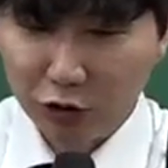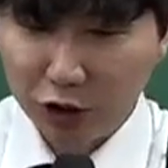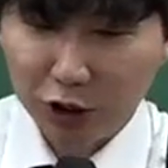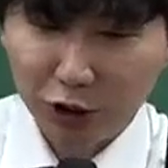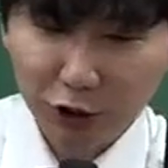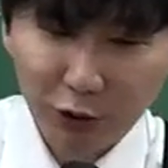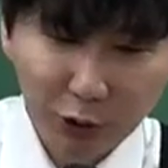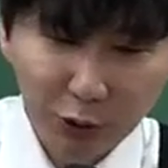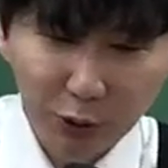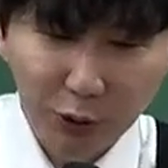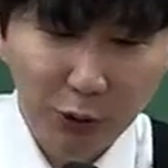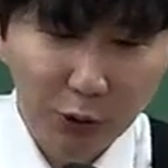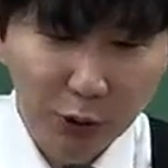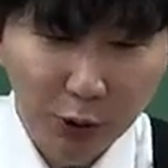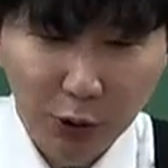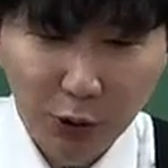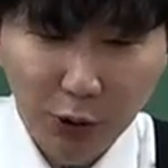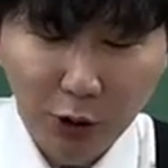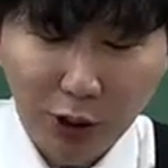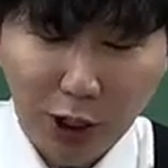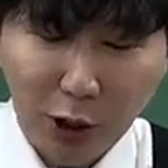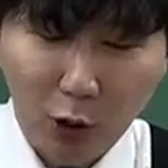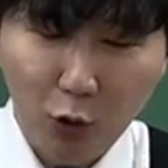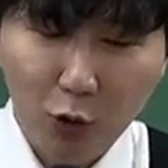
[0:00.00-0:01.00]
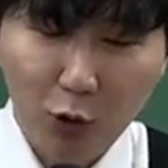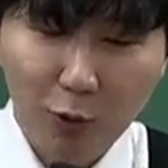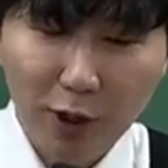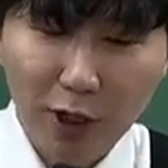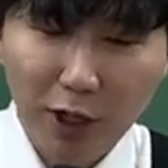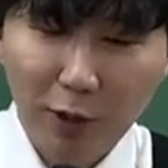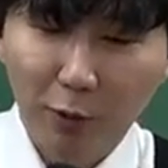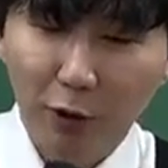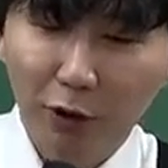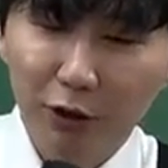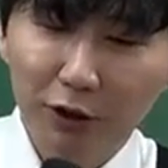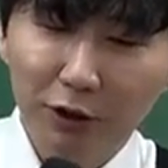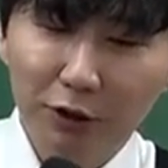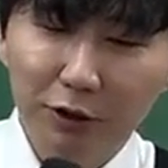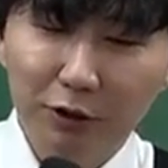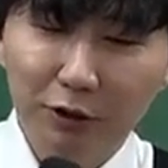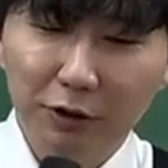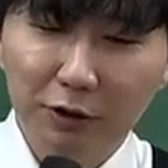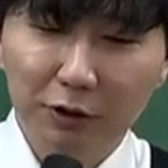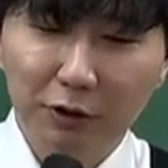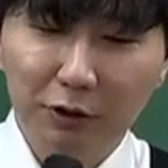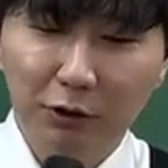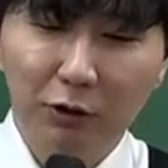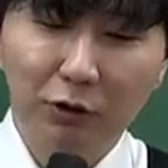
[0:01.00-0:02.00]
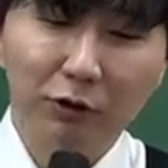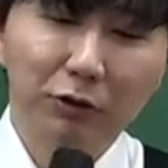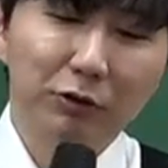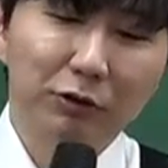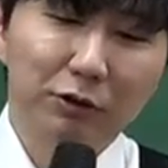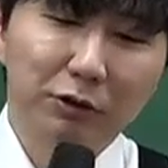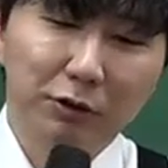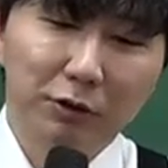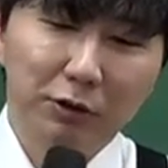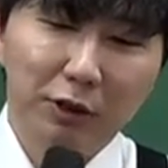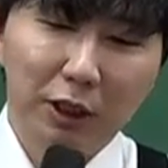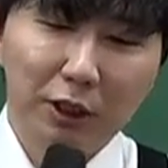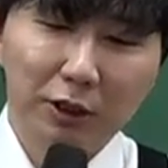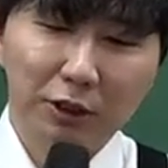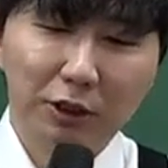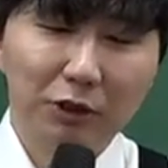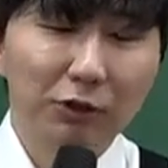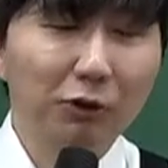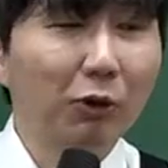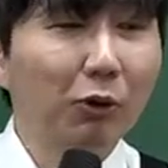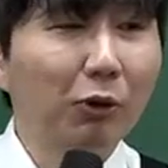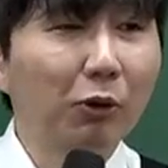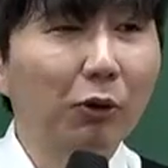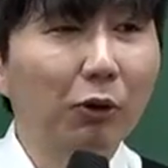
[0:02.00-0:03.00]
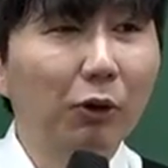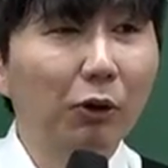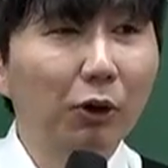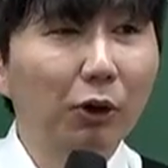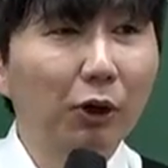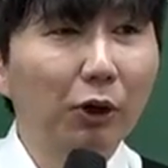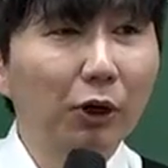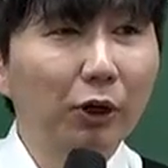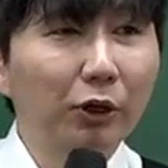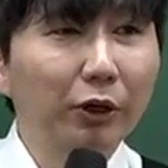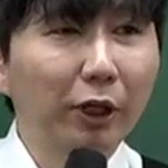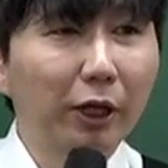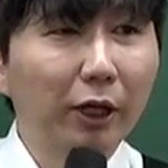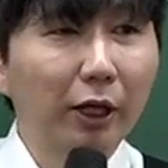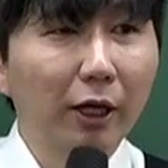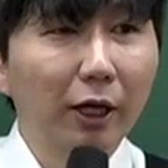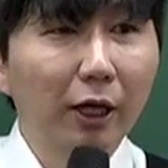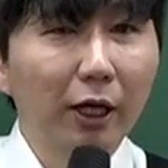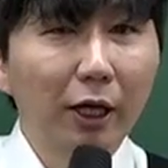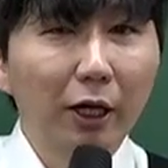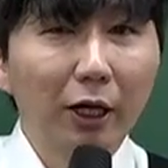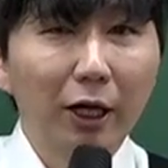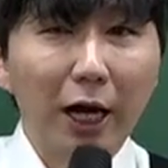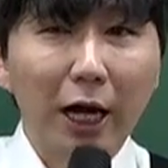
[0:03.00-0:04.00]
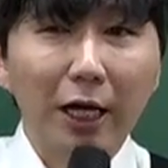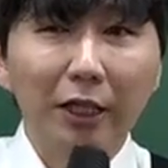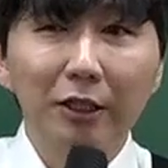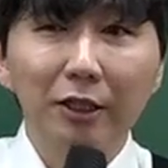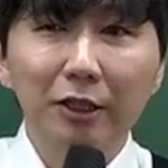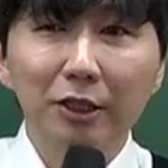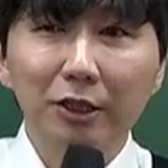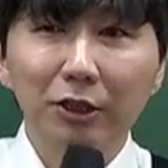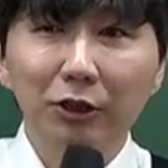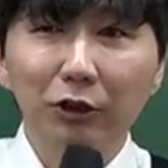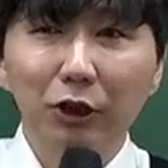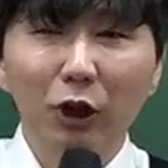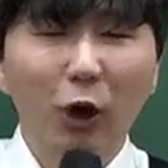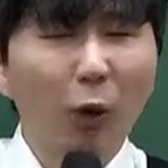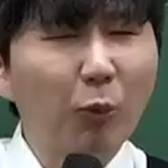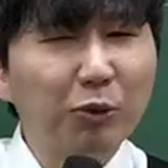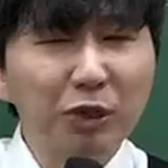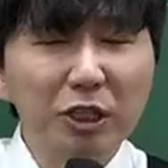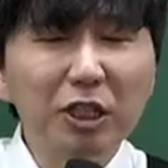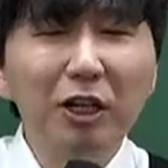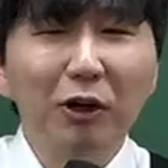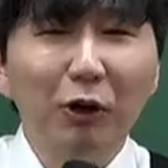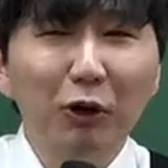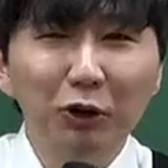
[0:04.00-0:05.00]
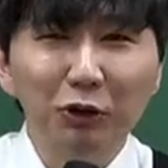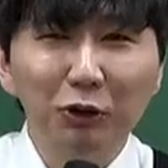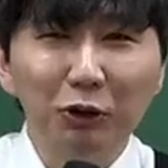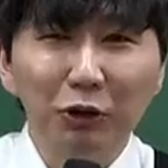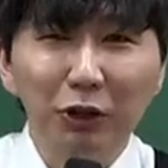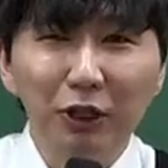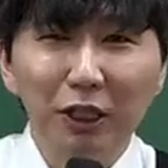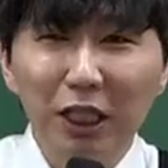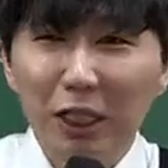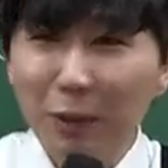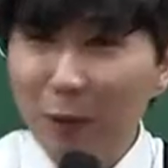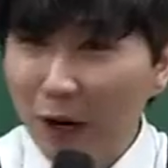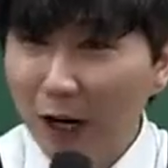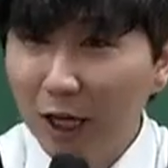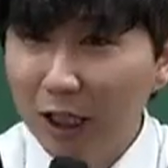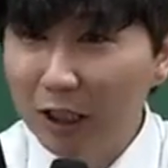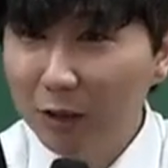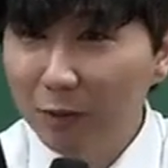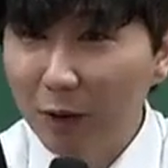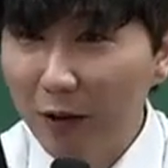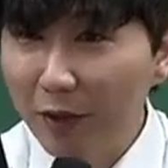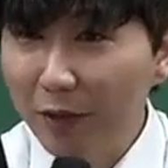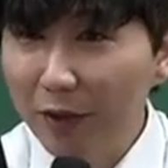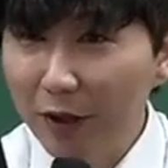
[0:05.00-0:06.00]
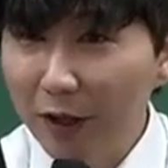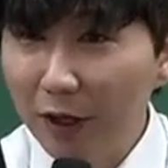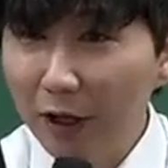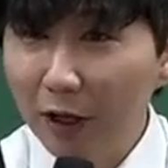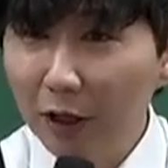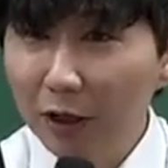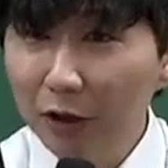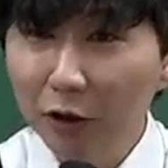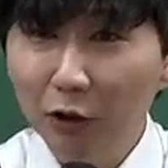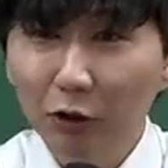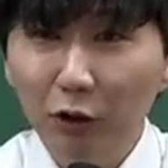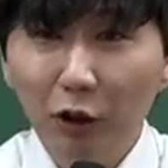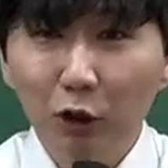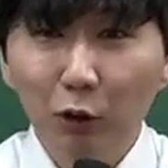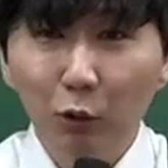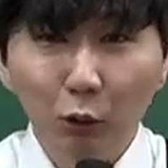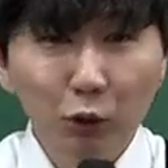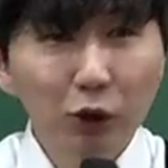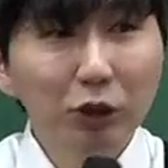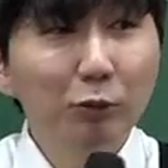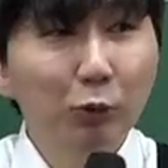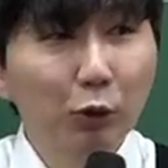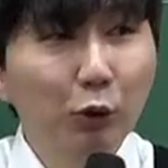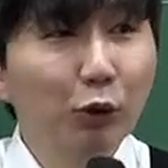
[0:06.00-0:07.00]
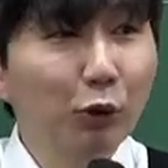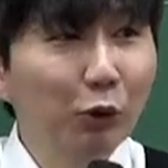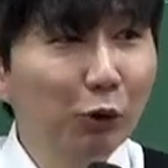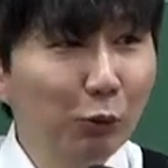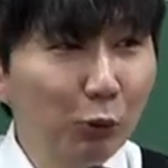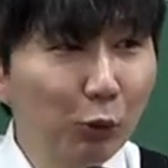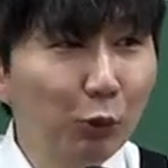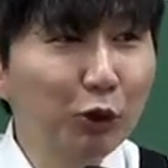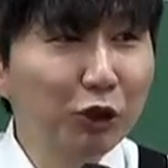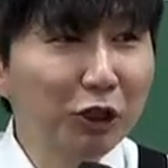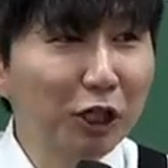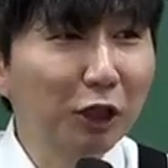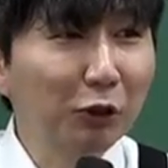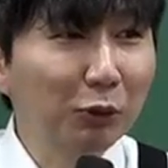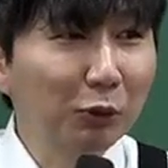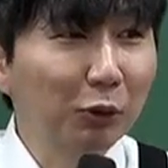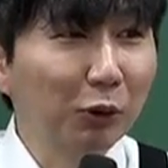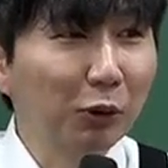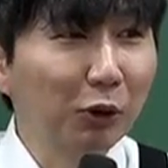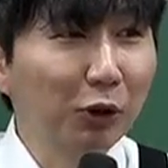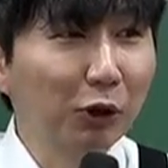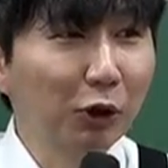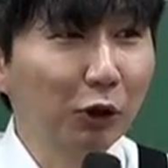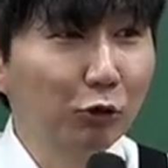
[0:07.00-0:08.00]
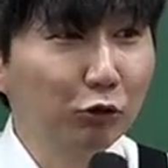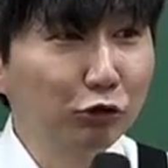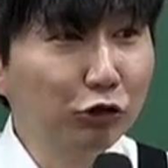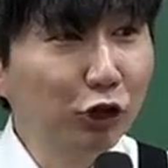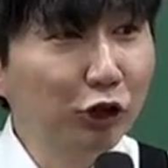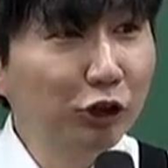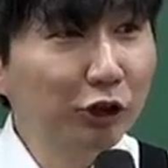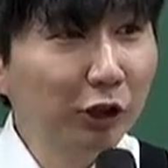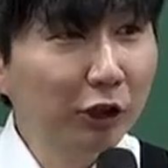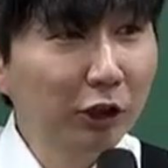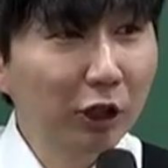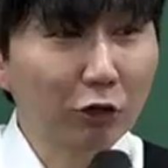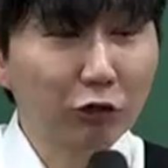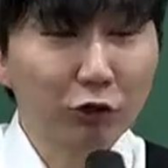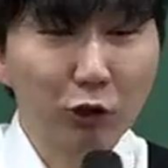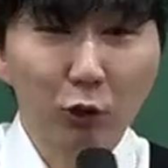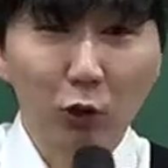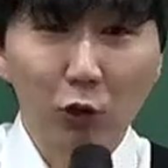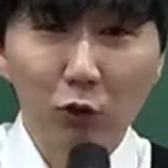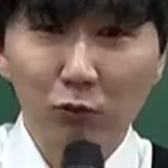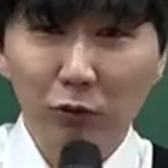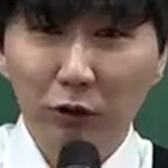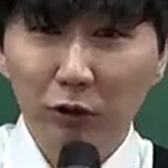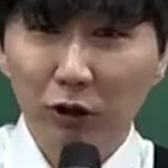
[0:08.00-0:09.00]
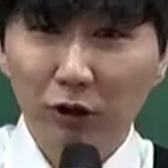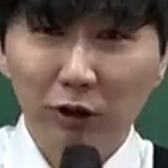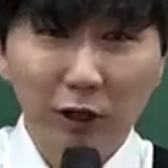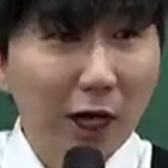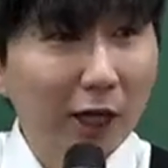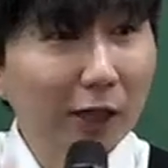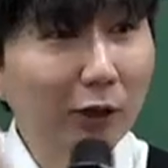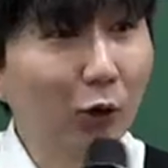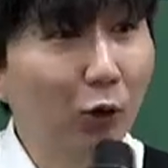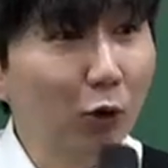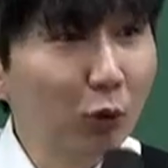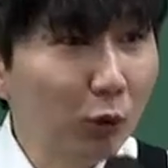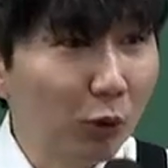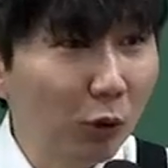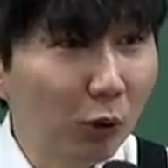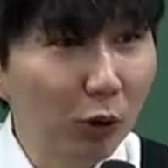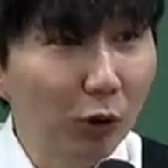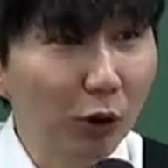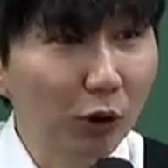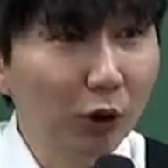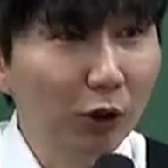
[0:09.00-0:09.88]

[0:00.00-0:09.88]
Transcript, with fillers: 수 있어요. 라고 말하면은 이거는 사기치는 거고. 근데 가능성이 없진 않거든요. 희박하지만. 그래서 혹시 모르는 거 모르잖아 또. 우연찮게 우리 공부하면서 다 나오고